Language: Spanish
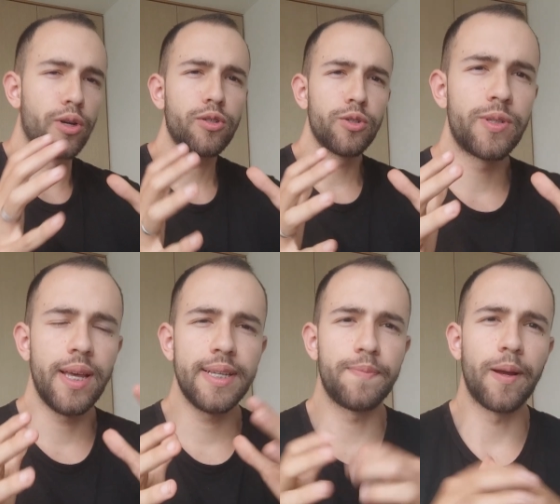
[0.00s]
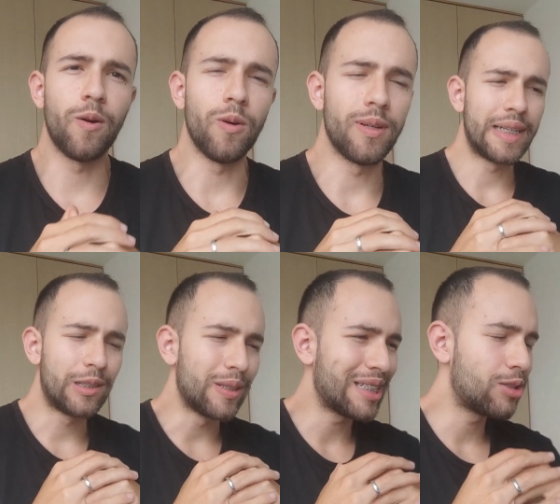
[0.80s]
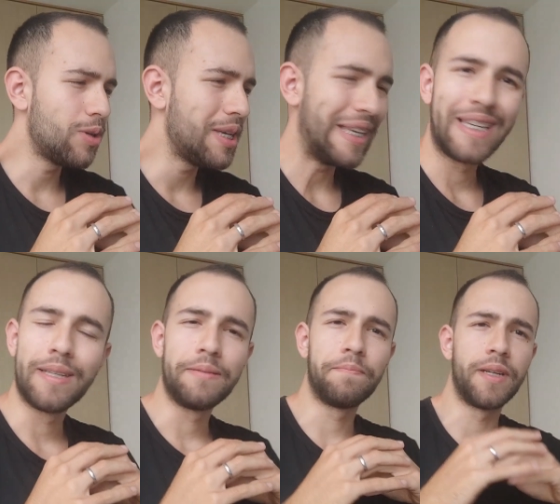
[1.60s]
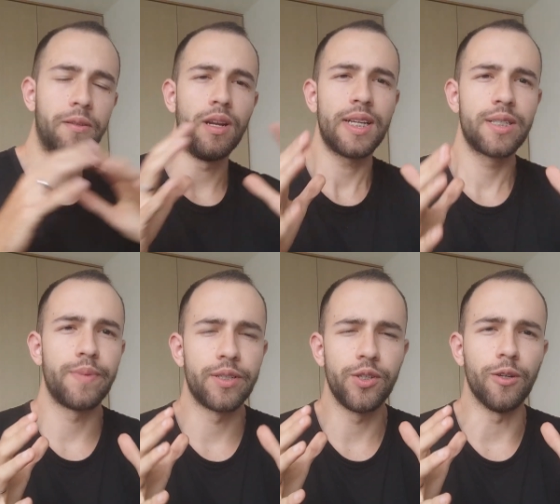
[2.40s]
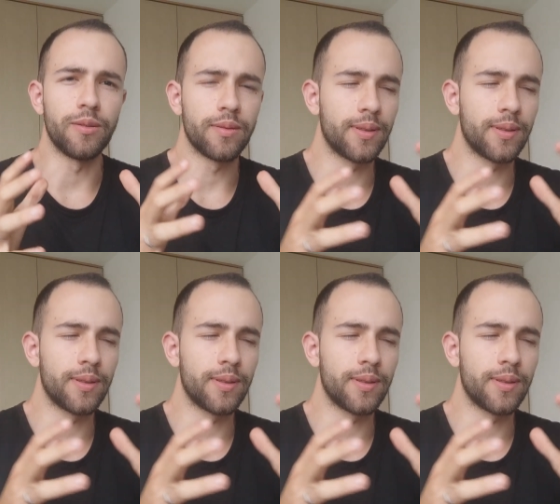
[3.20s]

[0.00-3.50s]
no sé ustedes, pero yo ya estoy, perdón la expresión,